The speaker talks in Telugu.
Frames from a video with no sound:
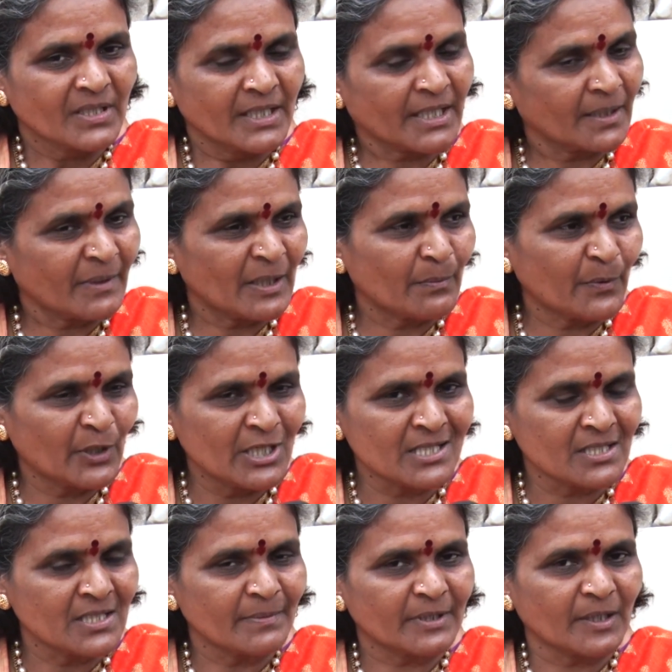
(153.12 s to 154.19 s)
ఇక్కడ మనం
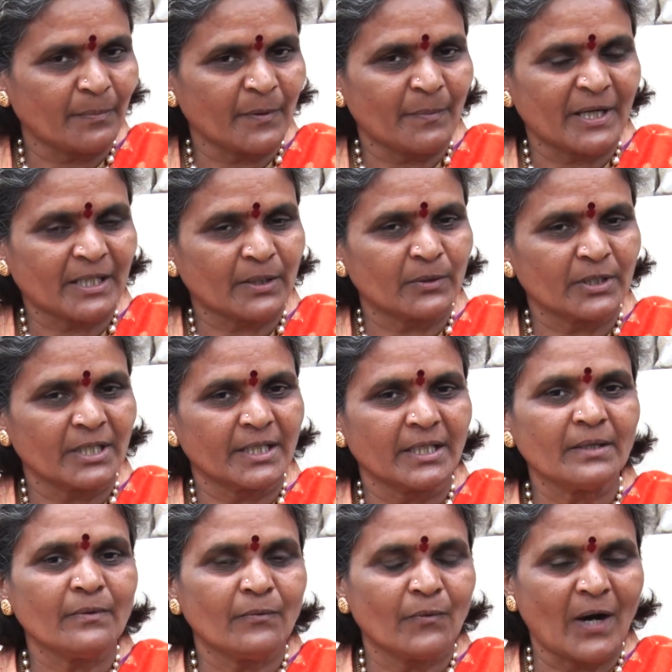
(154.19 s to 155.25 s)
పోలీసులని తప్ప
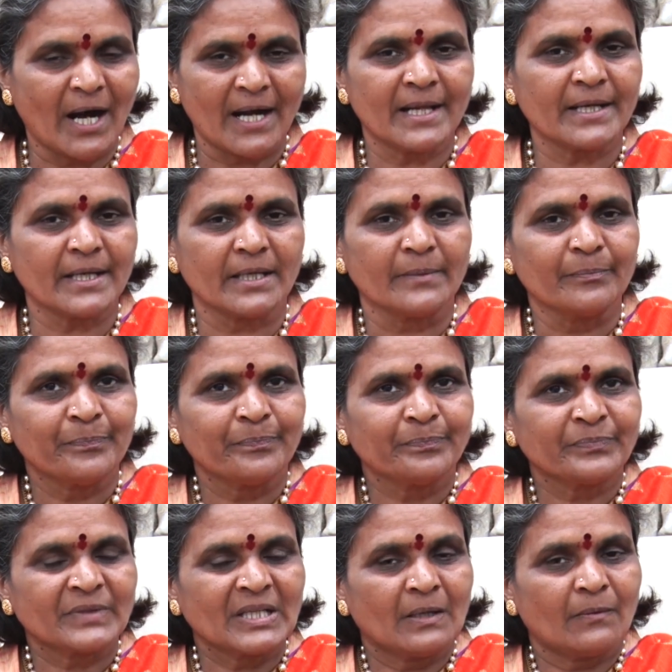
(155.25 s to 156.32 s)
పట్టకూడదండి వాళ్ళని
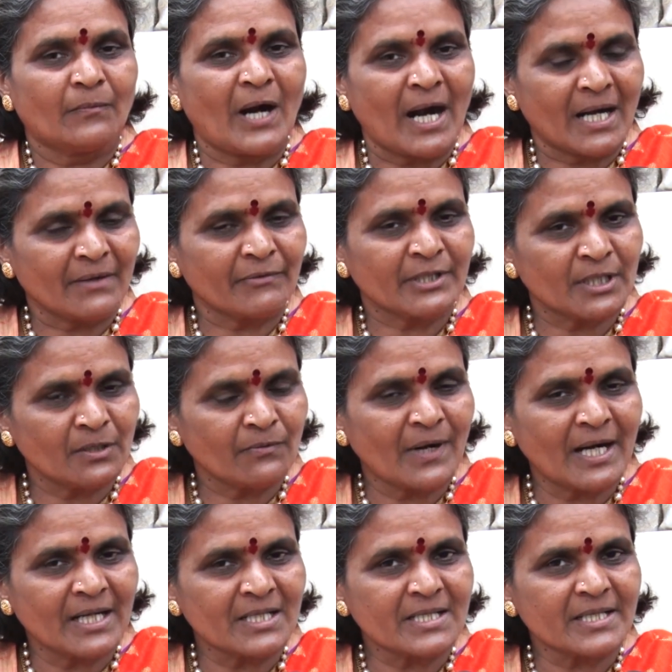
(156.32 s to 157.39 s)
వాళ్ళ విధులు
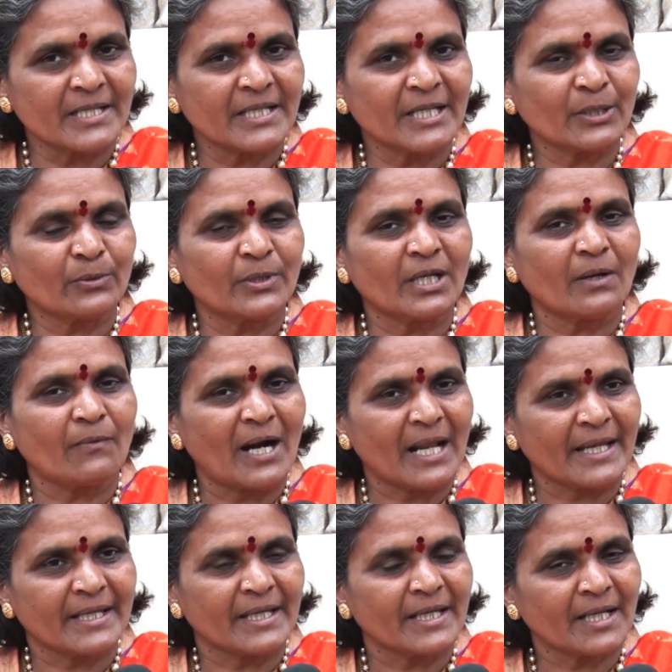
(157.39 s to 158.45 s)
వాళ్ళని చేయనీయకుండా
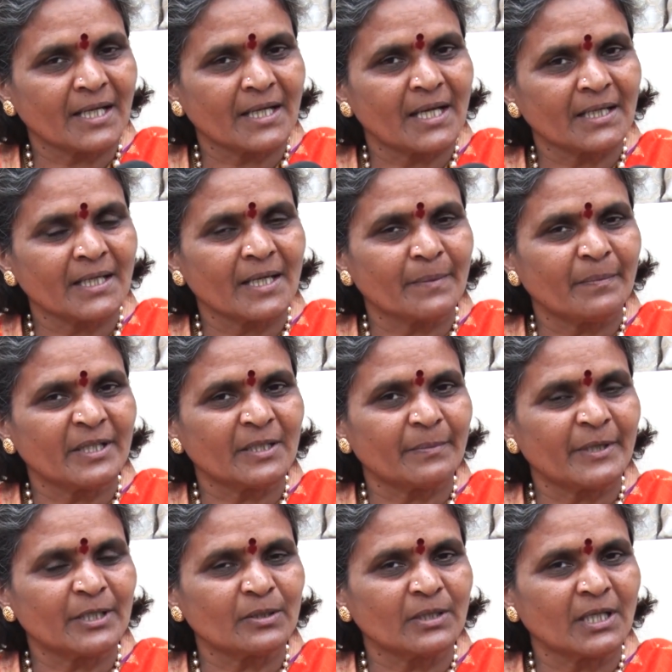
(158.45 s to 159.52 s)
వాళ్ళని ఎన్ని రకాలుగా ఇబ్బంది
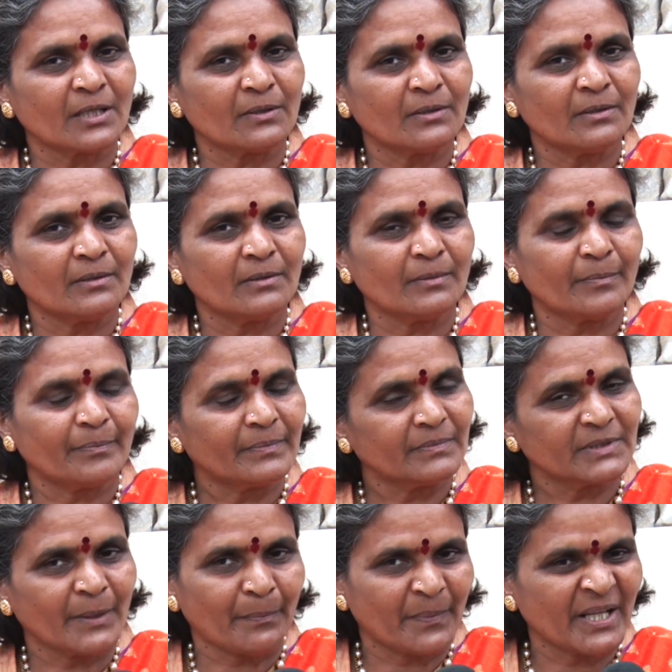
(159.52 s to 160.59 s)
పెడుతున్నారో
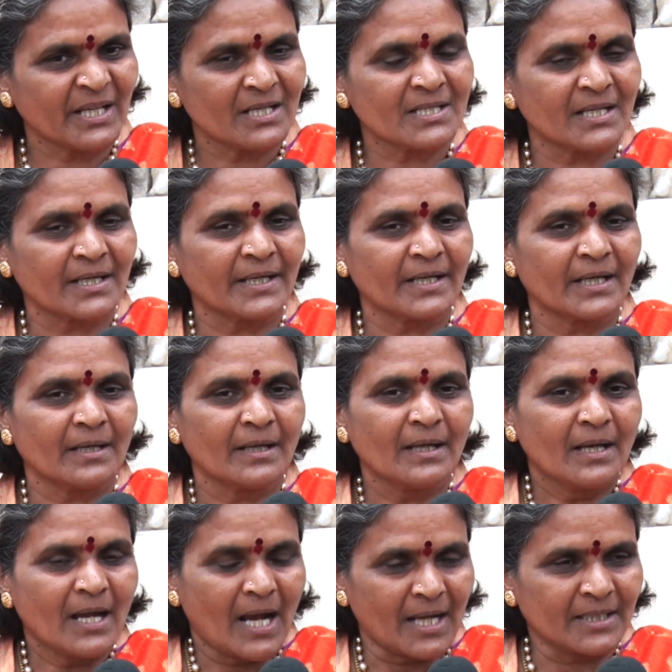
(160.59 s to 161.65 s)
ఎప్పుడైనా సరే అండి
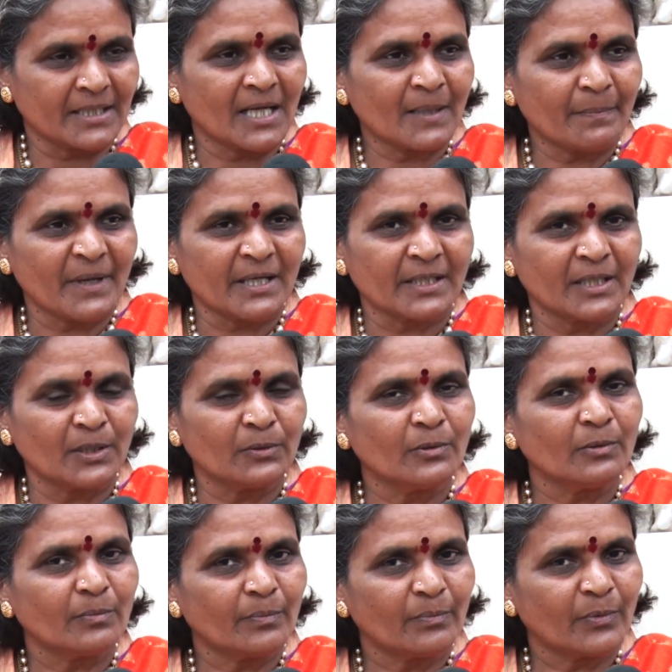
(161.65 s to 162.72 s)
అధికార పార్టీలు
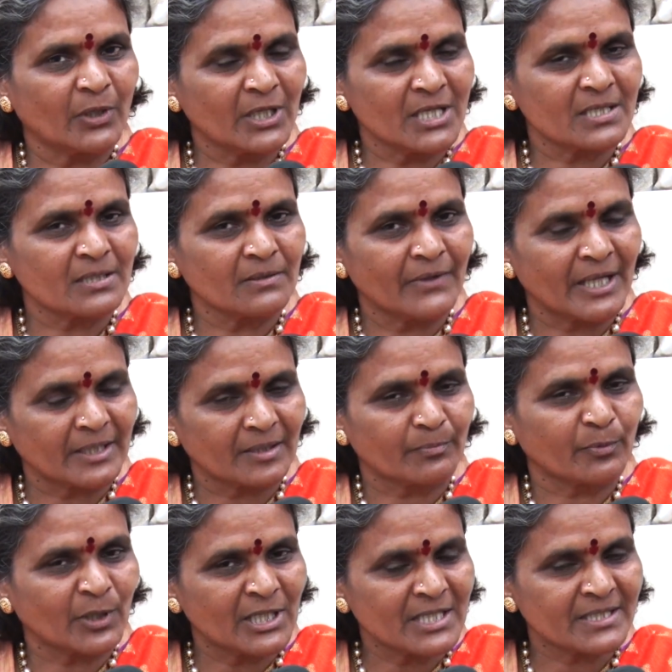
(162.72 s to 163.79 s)
పోలీసులు
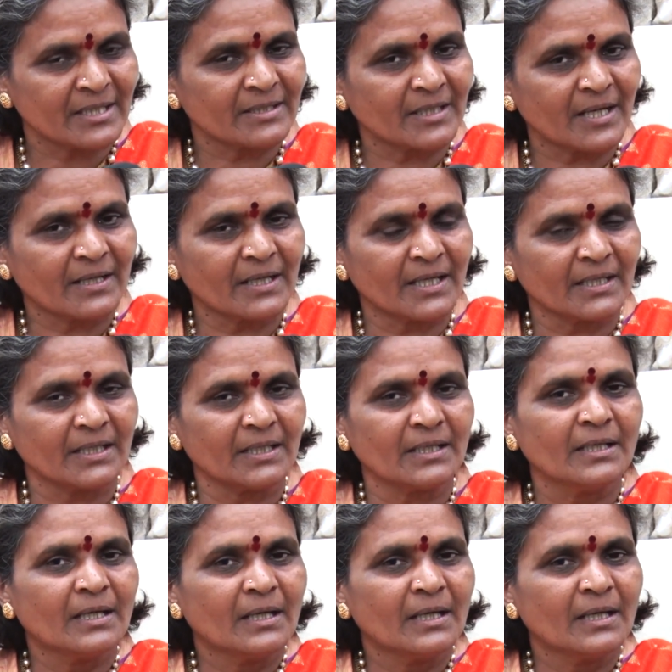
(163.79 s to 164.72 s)
పోలీస్ యంత్రాంగాన్ని